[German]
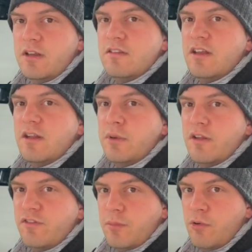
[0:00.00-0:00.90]
dann seid ihr bei
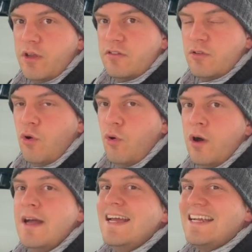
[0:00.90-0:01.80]
der Firma Race2Go
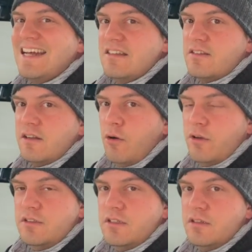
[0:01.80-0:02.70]
ganz genau
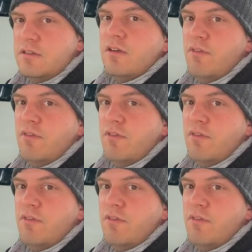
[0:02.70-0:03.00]
richtig.